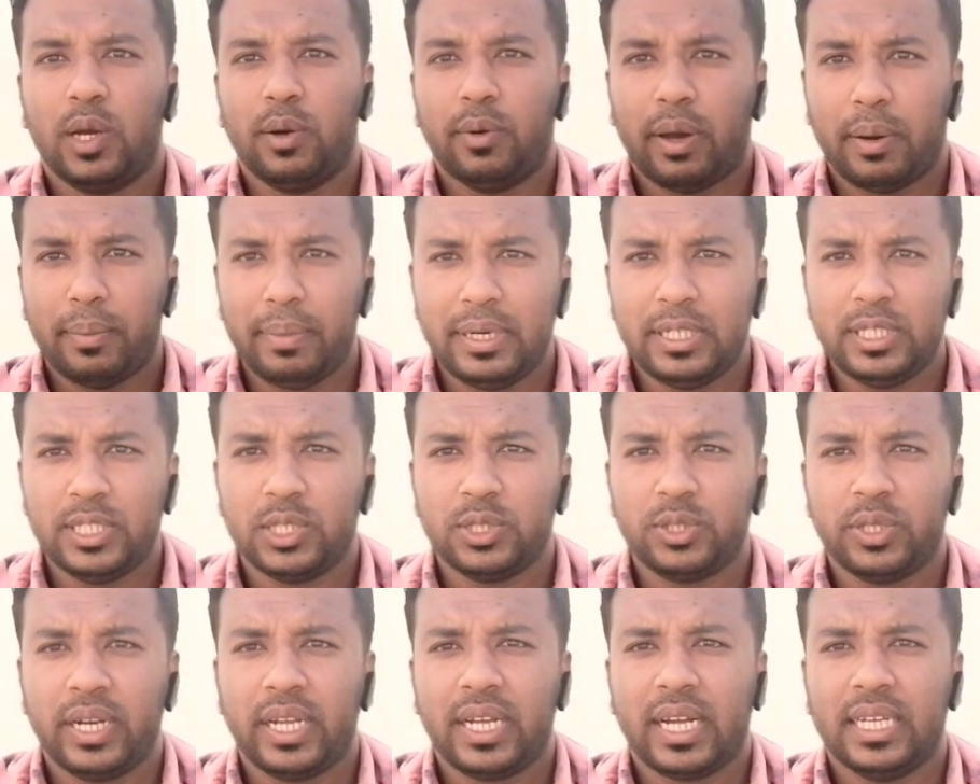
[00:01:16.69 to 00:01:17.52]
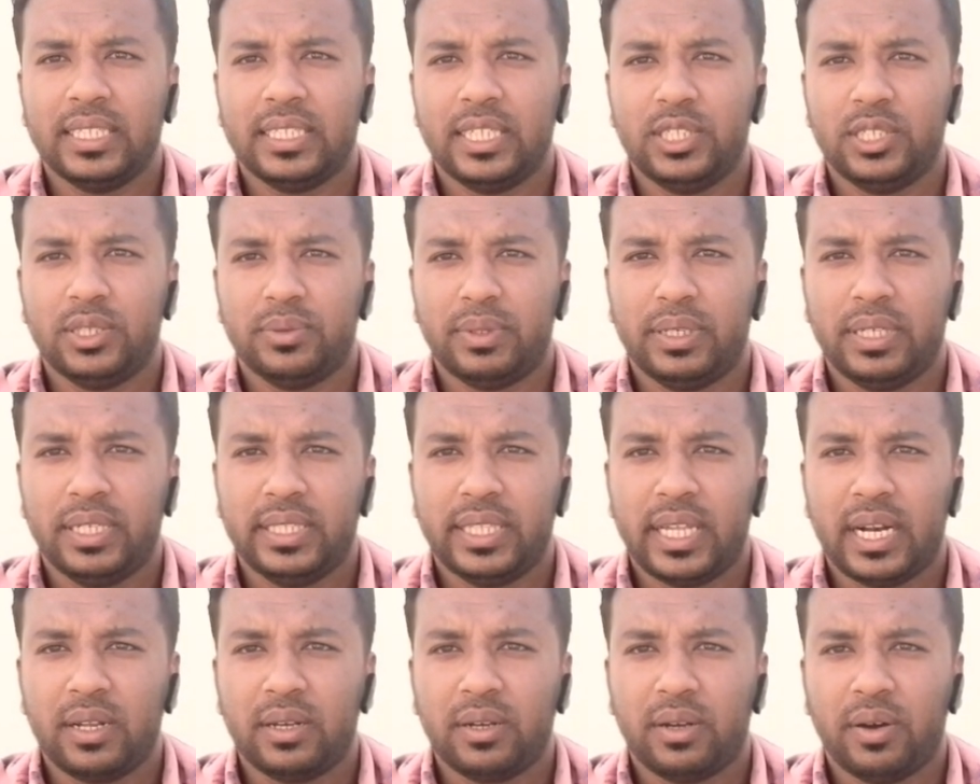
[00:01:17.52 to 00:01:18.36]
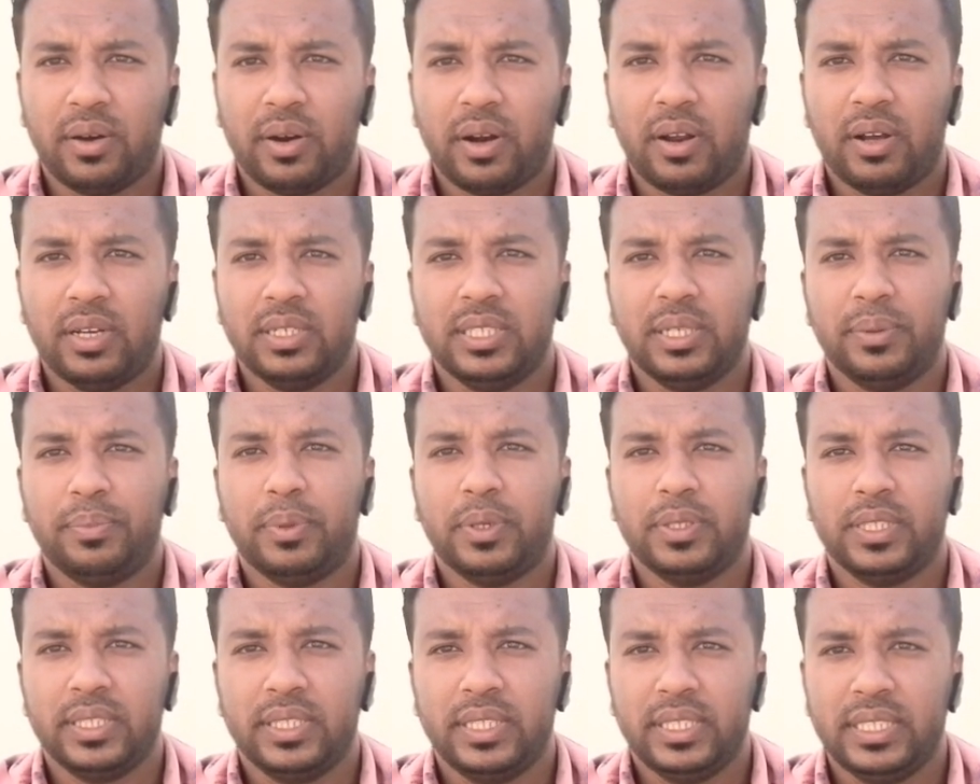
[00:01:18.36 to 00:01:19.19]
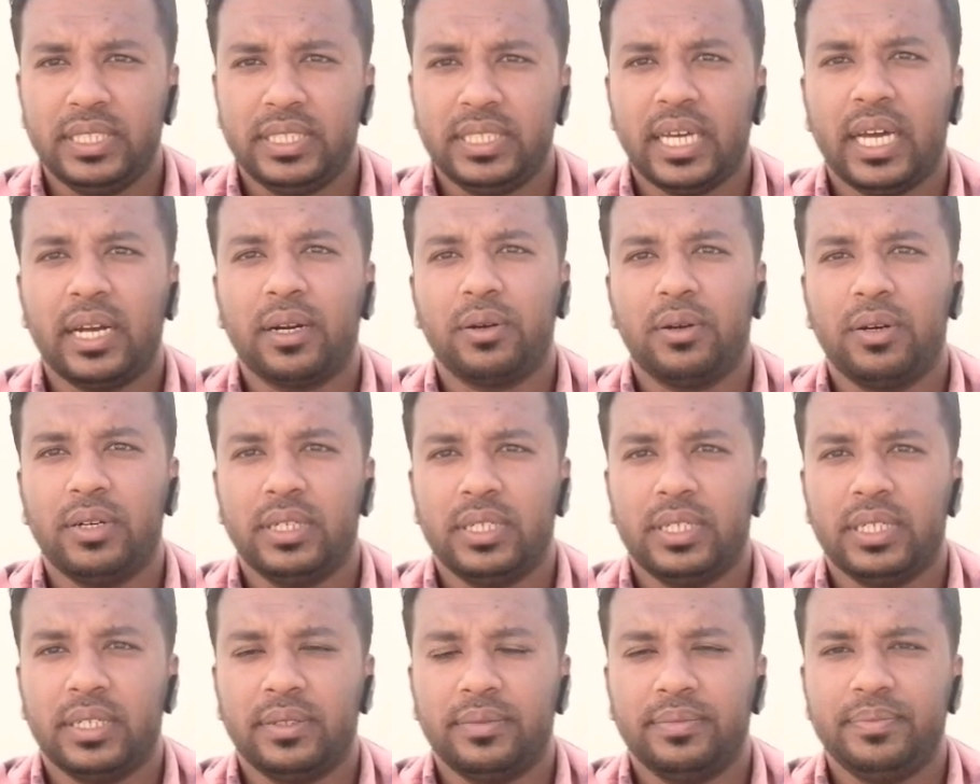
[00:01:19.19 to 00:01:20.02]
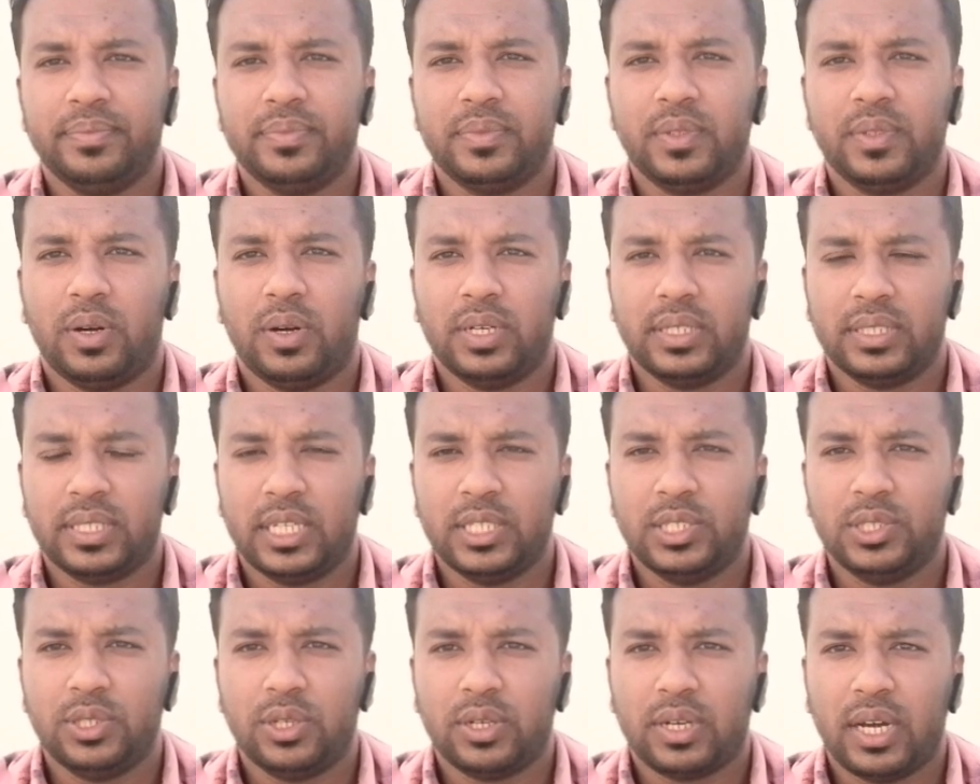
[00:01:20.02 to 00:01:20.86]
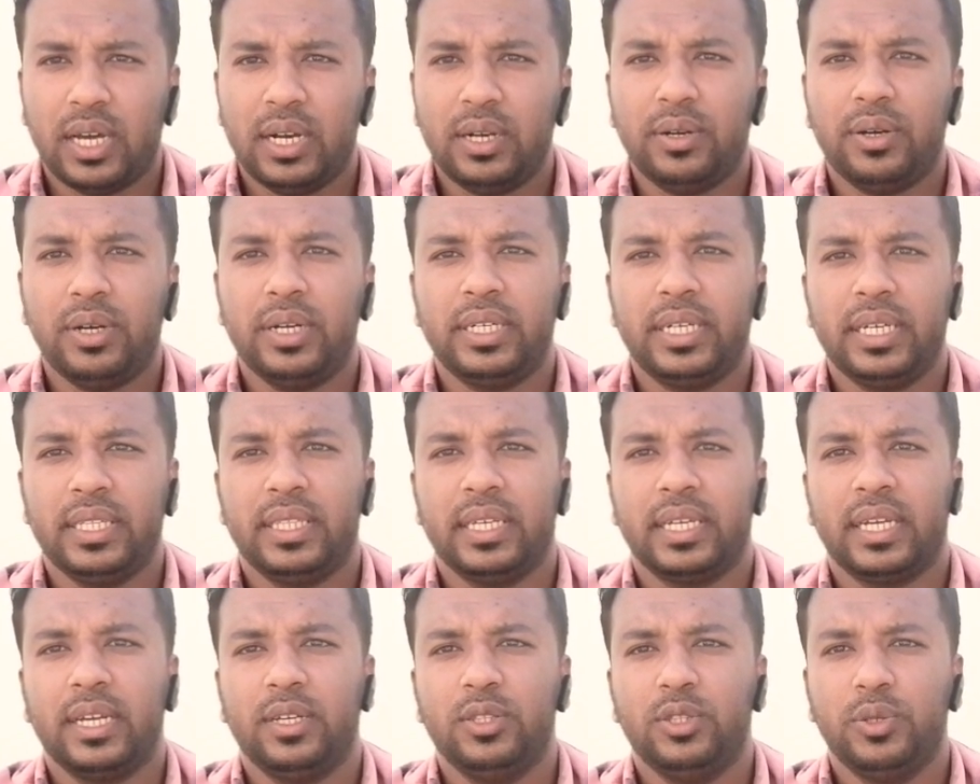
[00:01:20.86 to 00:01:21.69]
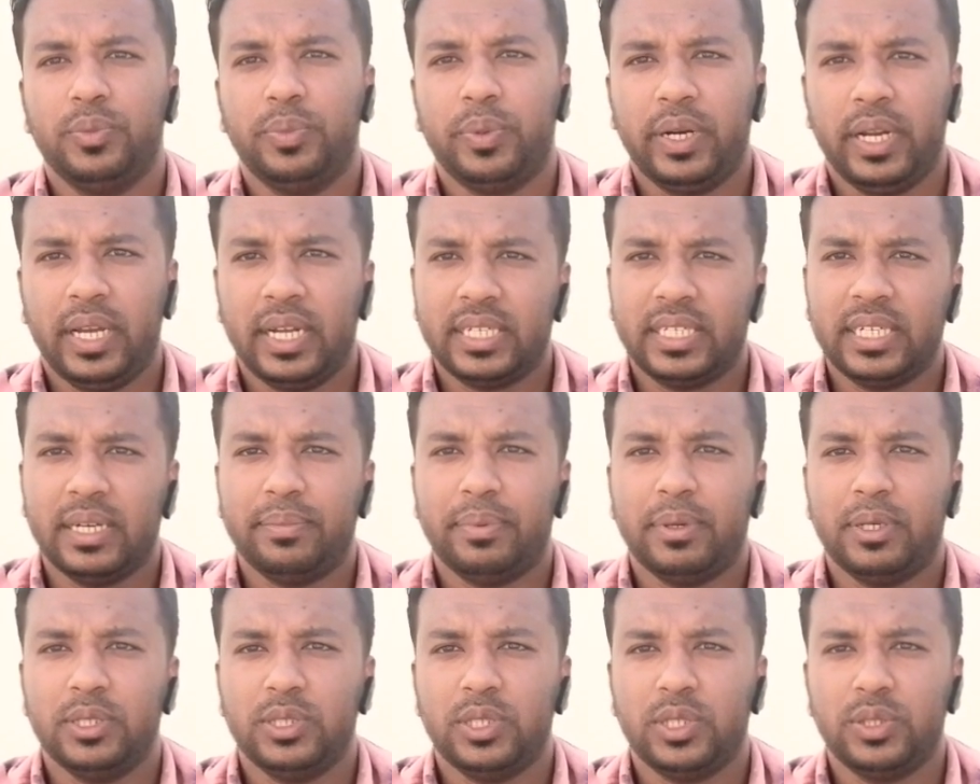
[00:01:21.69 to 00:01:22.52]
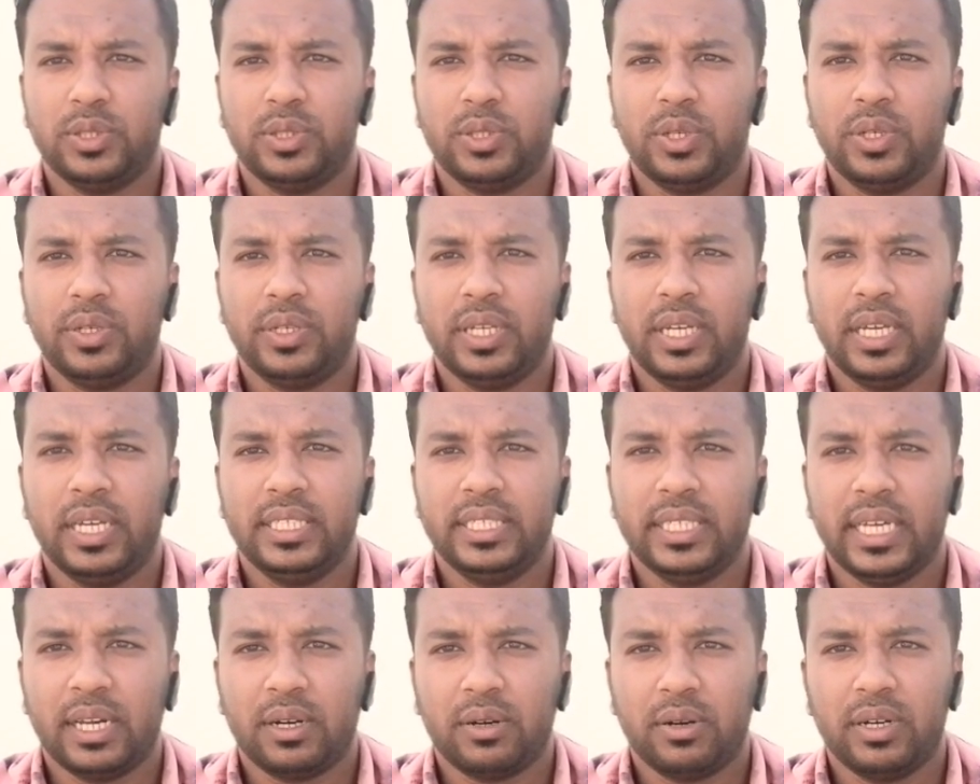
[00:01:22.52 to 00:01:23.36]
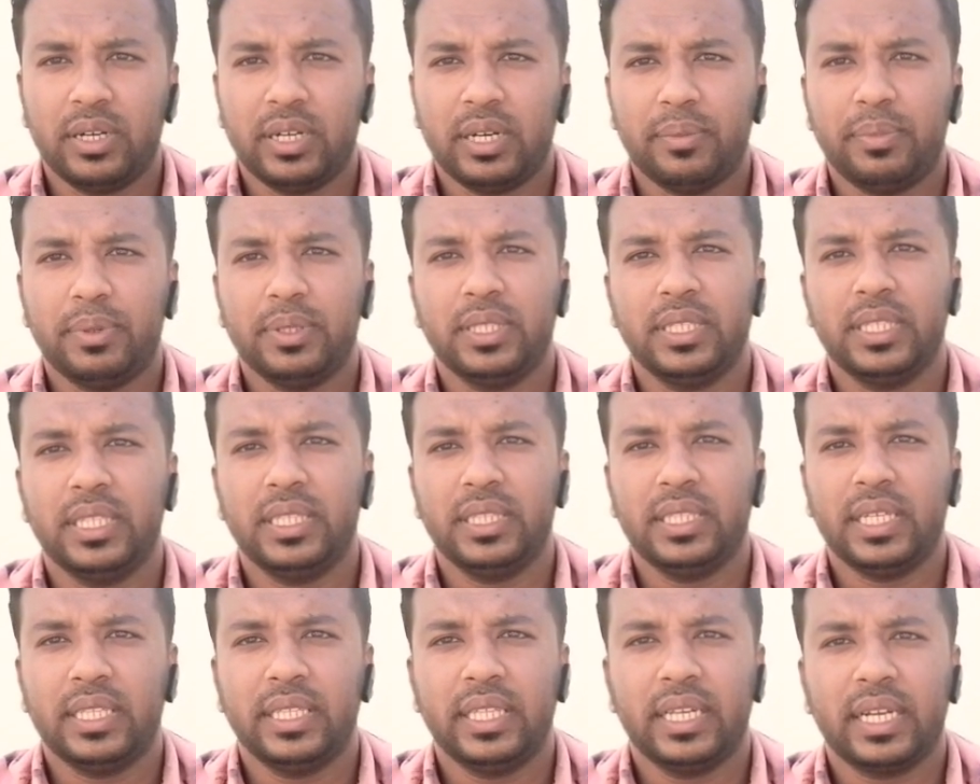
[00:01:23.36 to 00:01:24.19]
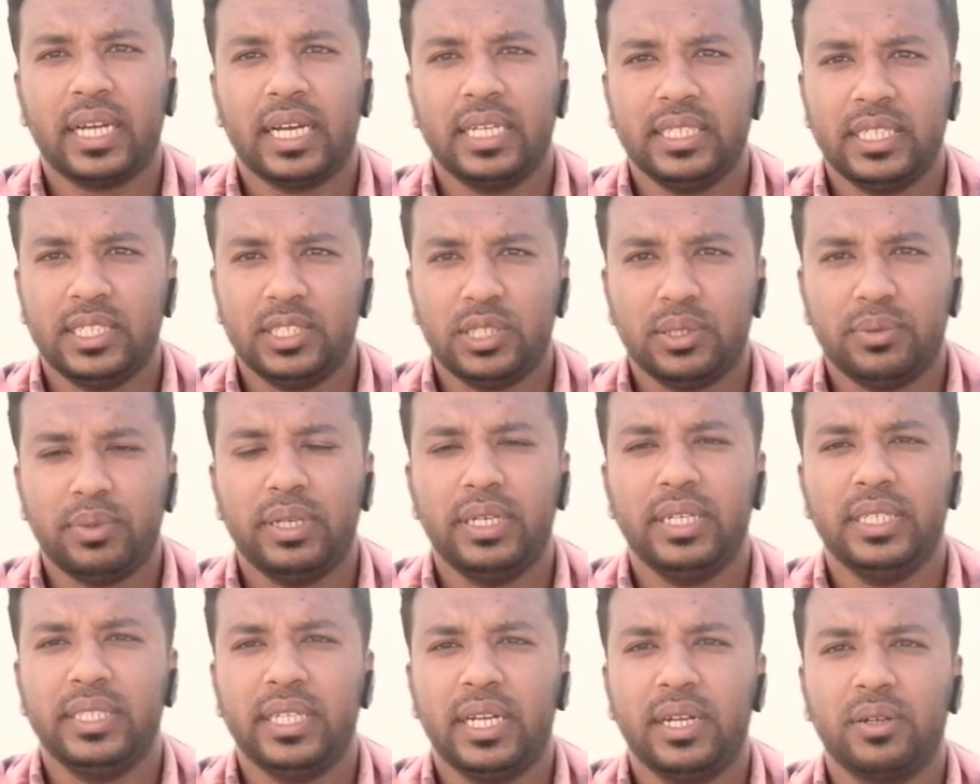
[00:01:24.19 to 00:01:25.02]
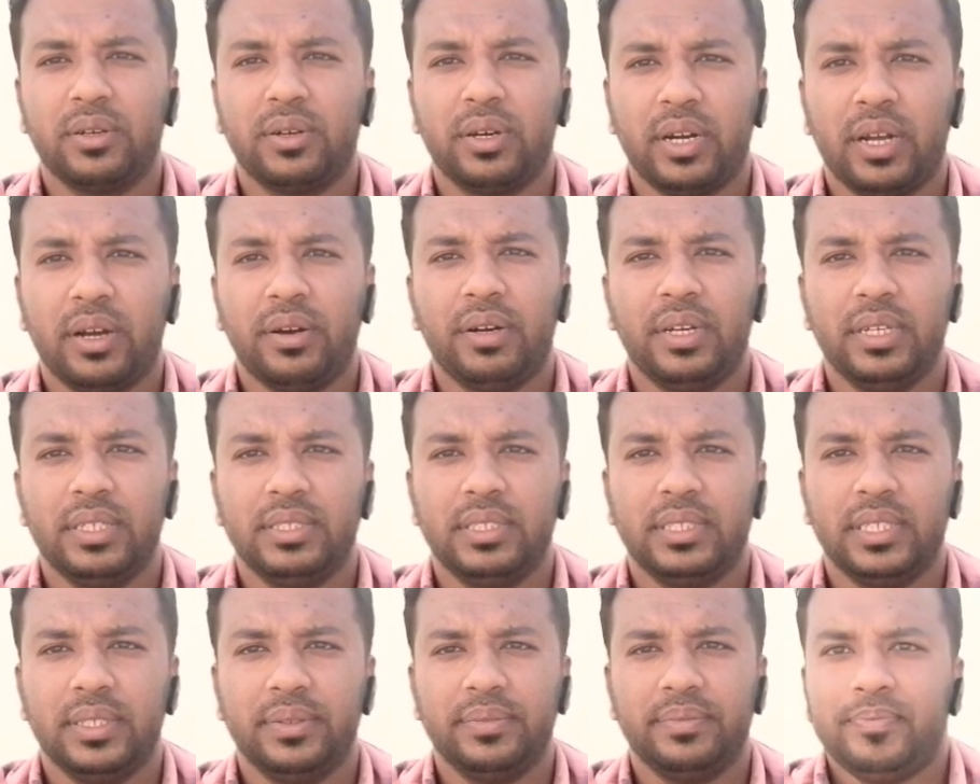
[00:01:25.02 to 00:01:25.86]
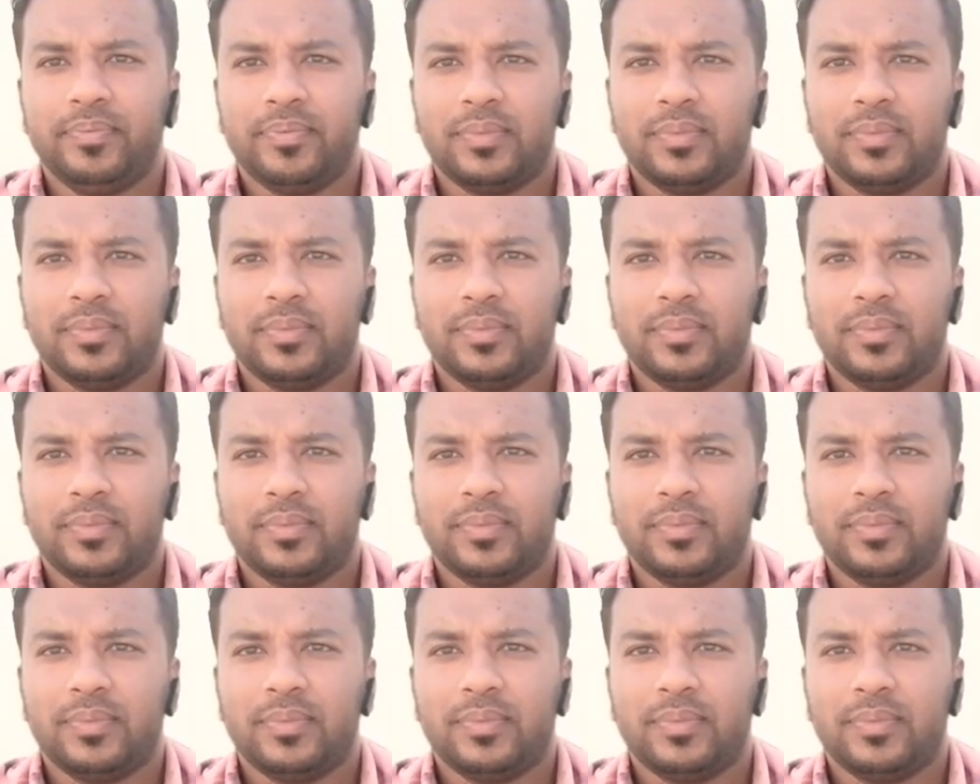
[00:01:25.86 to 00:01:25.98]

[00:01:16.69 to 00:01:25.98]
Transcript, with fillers: গভর্নমেন্ট সেক্টরে কাজের সময় নির্ধারণ করা হয়েছে প্রতিদিন চার ঘন্টা অর্থাৎ সকাল নয়টা থেকে দুপুর একটা পর্যন্ত এই চার ঘন্টা প্রতিদিন তাদের কাজের সময় নির্ধারণ করা হয়েছে